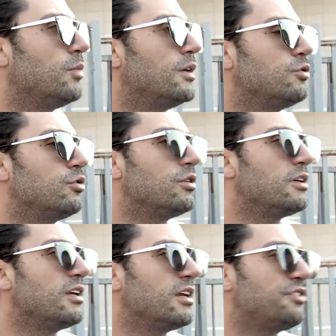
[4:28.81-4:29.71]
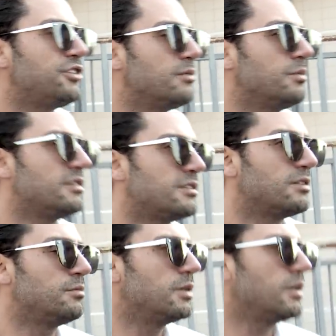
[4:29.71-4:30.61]
Ben duygularıyla yaşayan bir
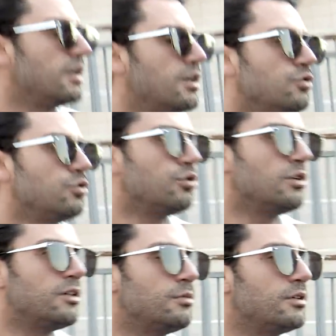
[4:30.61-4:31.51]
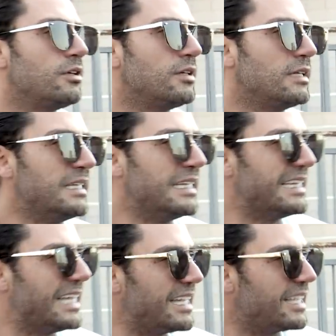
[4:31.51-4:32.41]
insanım. Duygularımı
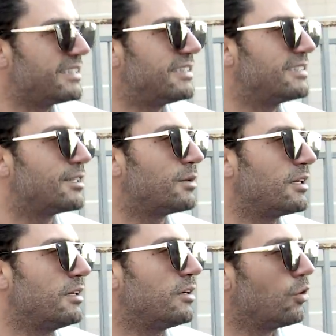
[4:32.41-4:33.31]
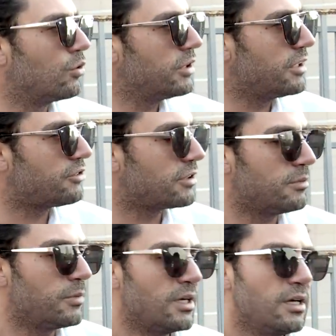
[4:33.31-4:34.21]
neyi getirdiyse bana onu
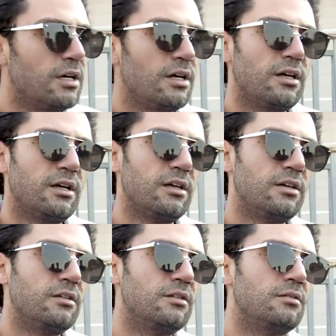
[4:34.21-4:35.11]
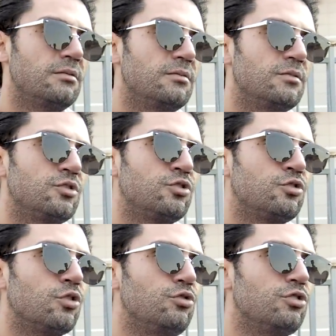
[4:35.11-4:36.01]
yaşadım. Ee,
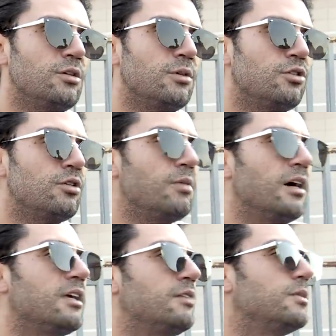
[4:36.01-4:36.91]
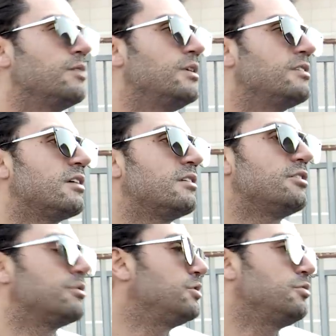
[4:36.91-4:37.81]
sonucuna bakıyorum hak etmeyen bir insanla
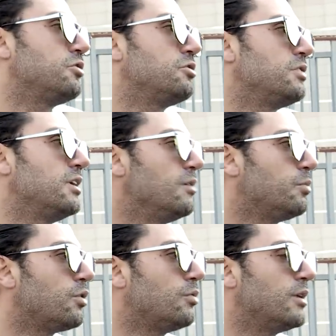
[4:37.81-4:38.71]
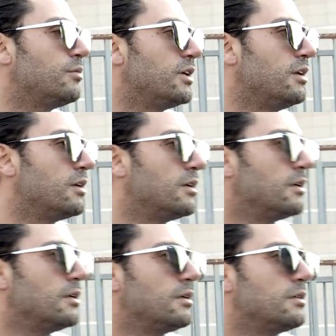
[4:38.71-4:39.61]
yaşamışım. Sorun değil. Şu anda problem Seren Hanım değil. da
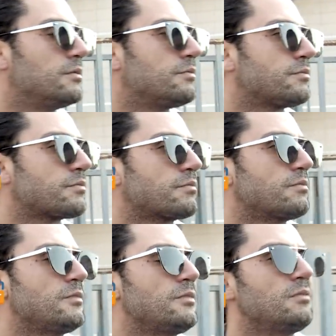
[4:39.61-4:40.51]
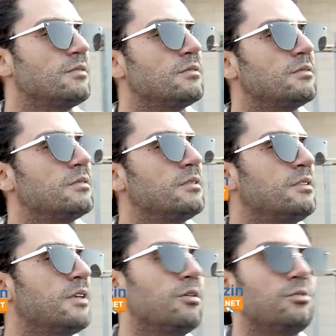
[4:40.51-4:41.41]
canlı yayında dinliyor sizi bu arada.
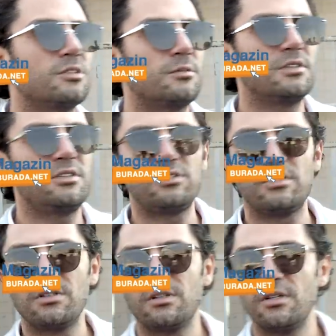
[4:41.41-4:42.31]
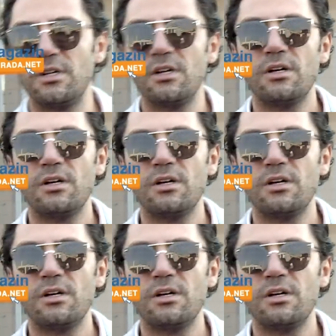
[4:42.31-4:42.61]
Tamam o Bir hani zaman. mesajınız var mı?